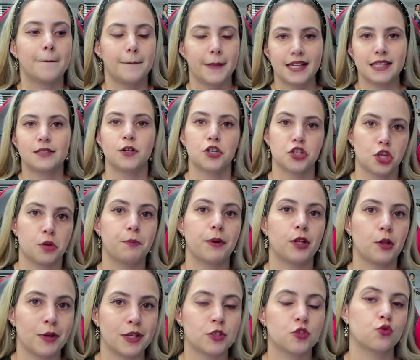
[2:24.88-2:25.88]
mas eu acho que
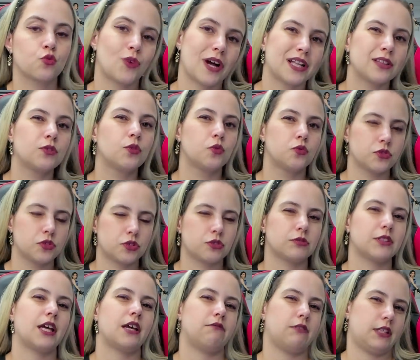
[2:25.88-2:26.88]
pelo menos um anúncio
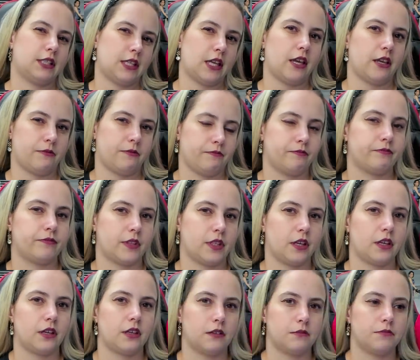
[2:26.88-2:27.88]
deve ter.
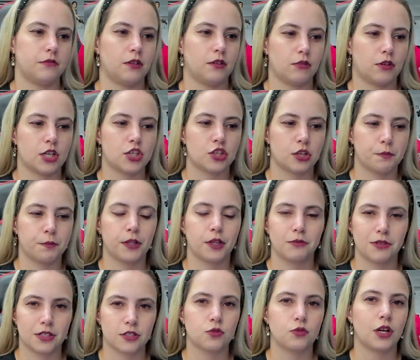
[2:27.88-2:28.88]
É, eu acho que pelo
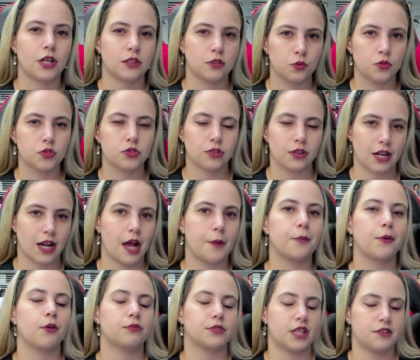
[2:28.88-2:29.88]
menos um anúncio a
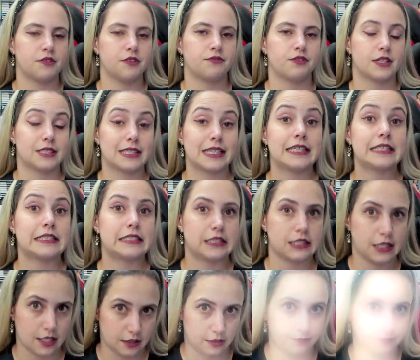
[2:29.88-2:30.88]
Capcom deve fazer
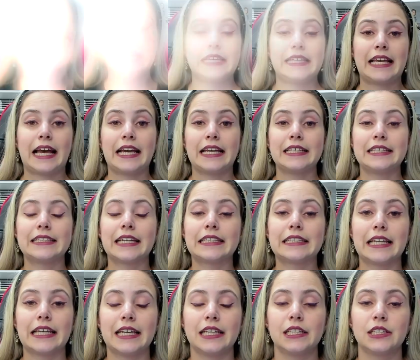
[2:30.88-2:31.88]
sim. E ainda
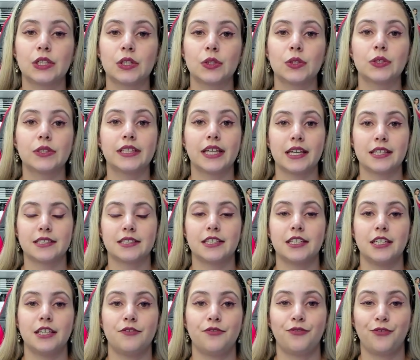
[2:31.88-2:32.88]
dentro
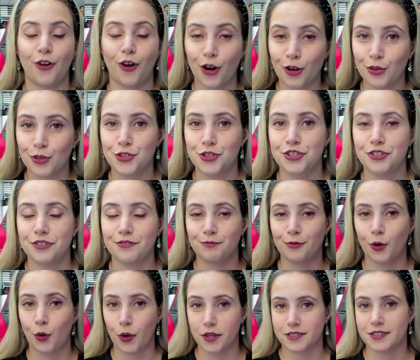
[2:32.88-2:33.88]
desse foco de
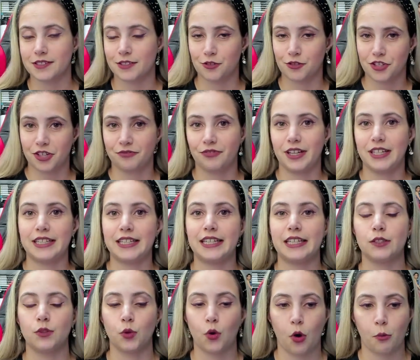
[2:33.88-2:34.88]
coisas que eu já
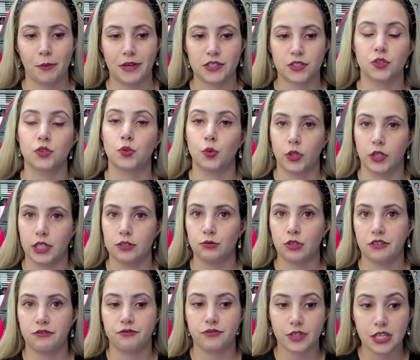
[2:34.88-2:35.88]
falei no começo do ano
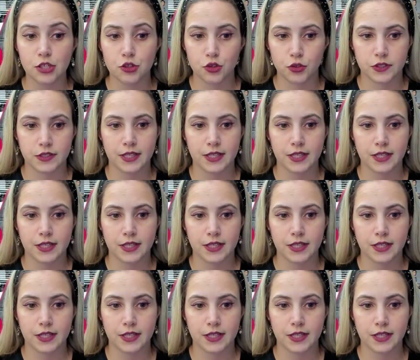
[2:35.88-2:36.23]
em vídeos,